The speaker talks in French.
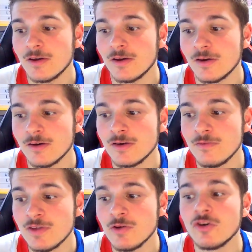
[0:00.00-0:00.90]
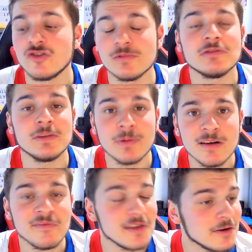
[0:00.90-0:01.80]
une vidéo que je m'attendais pas
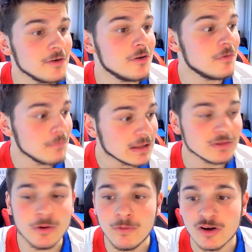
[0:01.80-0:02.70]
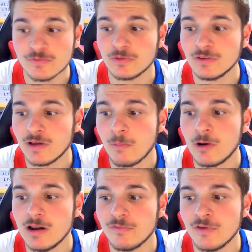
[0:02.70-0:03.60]
à faire maintenant, hein. je m'attendais vraiment
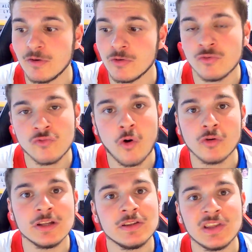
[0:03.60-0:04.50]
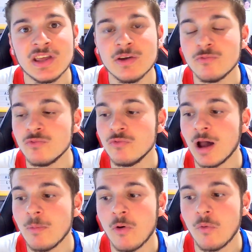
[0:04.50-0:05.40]
à la faire courant de l'été ou
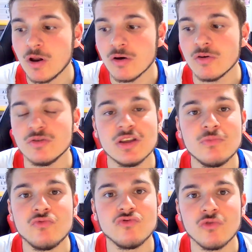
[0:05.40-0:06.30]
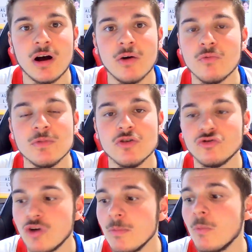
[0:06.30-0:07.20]
vraiment voilà début juin ou milieu
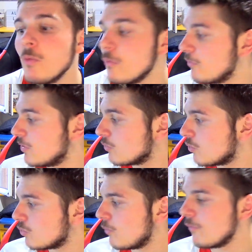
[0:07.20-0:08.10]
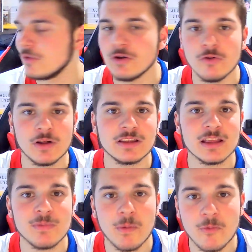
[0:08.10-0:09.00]
juin. Bon, au on se retrouve, on est le
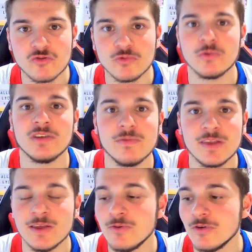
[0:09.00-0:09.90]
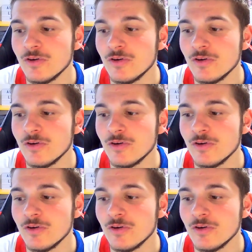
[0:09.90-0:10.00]
24 mai au moment où je vous tourne cette vidéo